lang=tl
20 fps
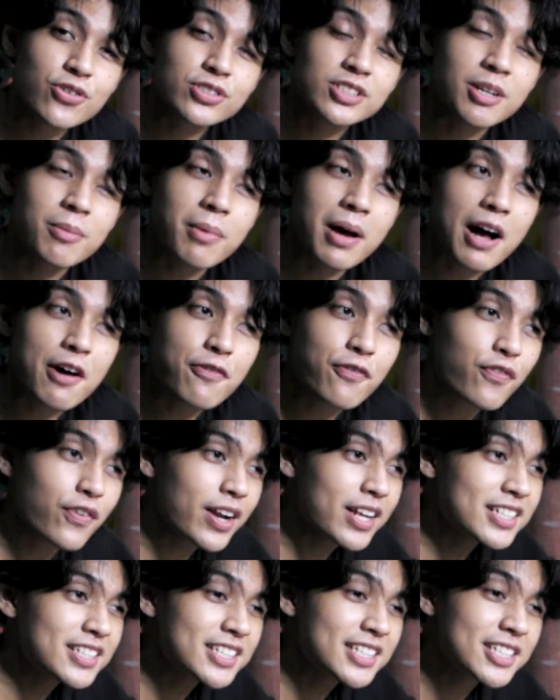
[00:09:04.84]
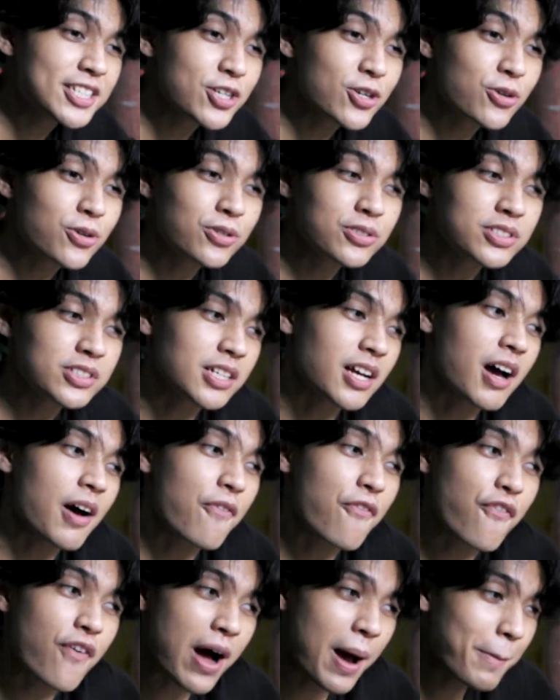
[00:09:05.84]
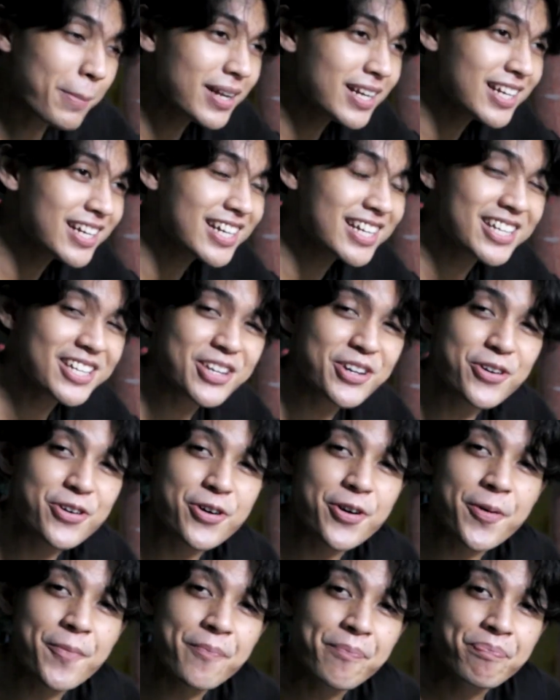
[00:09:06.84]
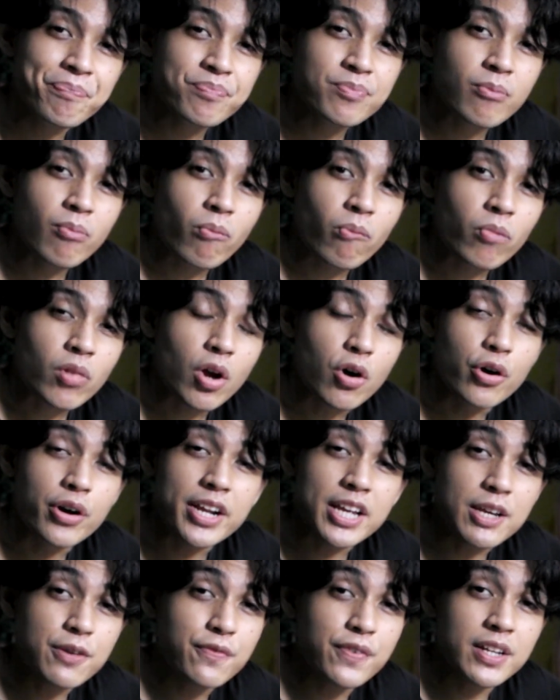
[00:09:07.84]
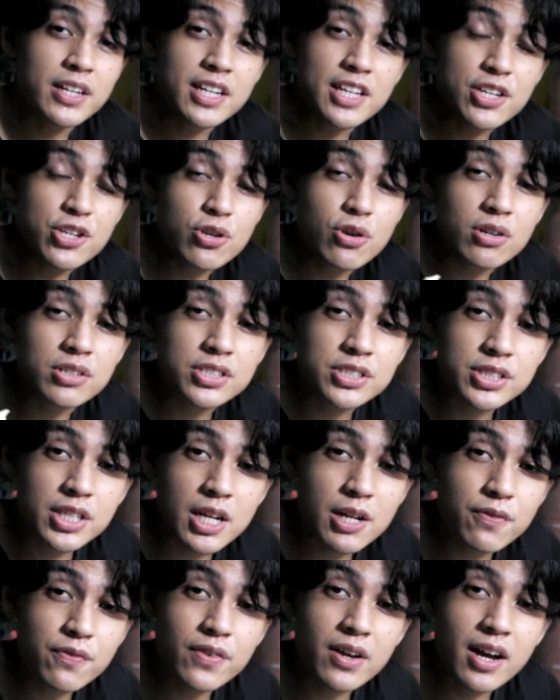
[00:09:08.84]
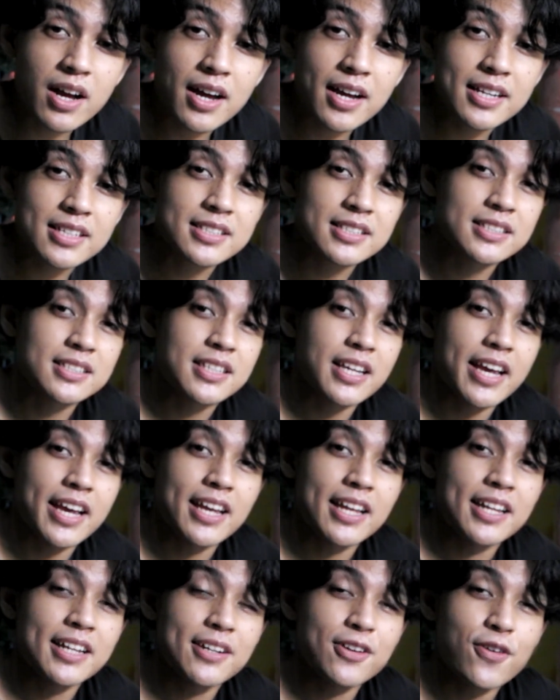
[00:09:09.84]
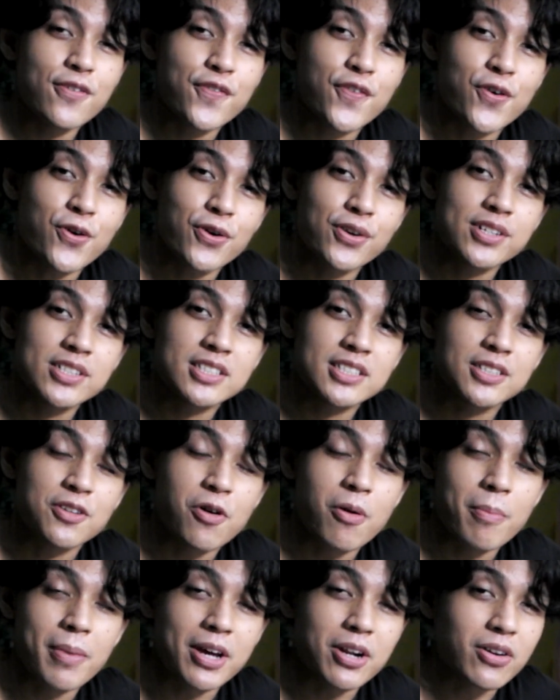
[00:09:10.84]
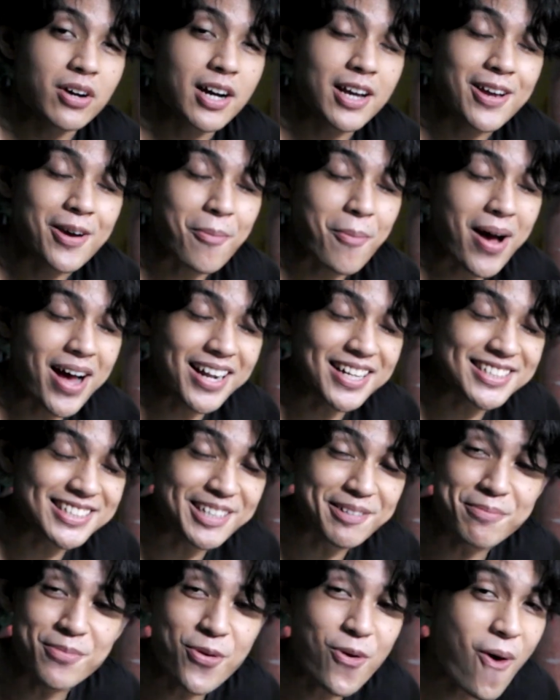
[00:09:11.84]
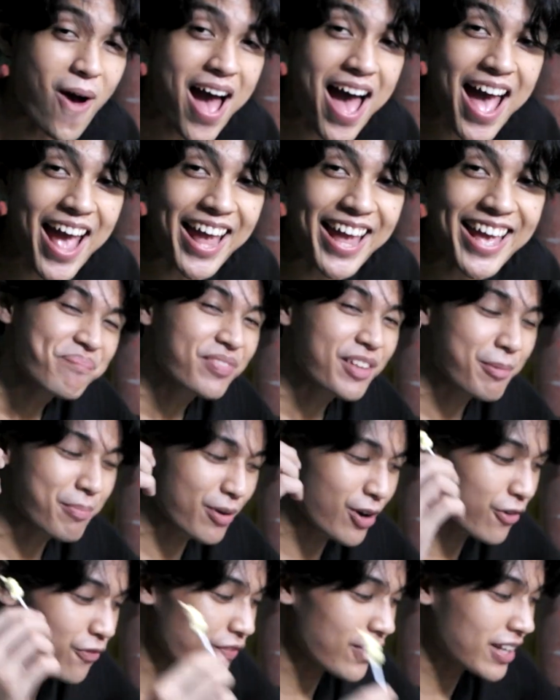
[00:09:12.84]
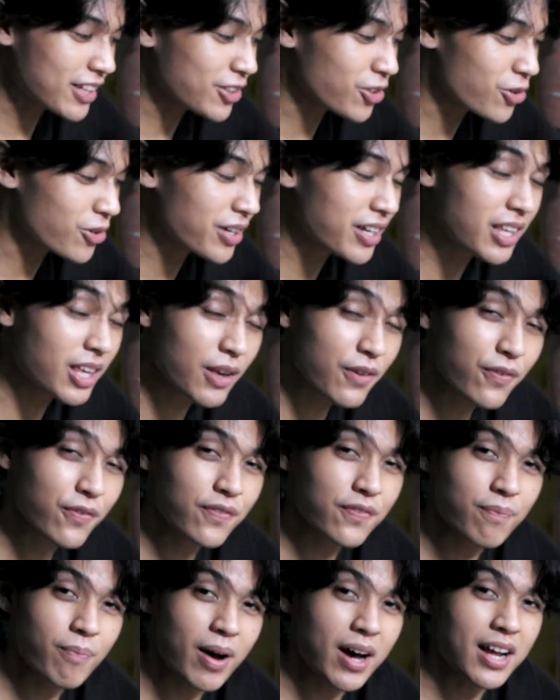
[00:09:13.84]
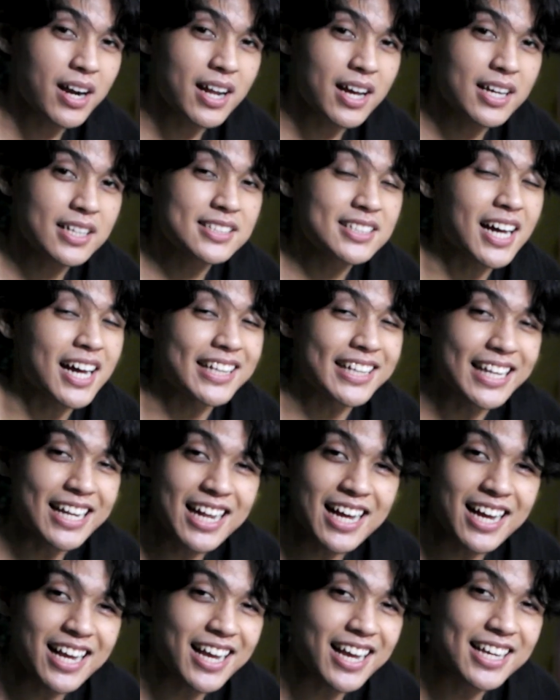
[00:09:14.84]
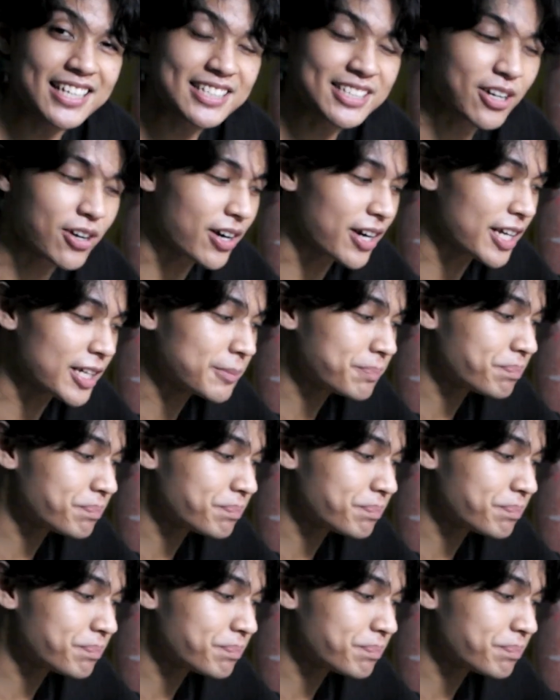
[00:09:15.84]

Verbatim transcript: sa mga friends niyo, sa family niyo, or even in yourself guys, and of course, kung meron kayong mahal sa buhay. Perfect tong gift para sa kanila guys, okay?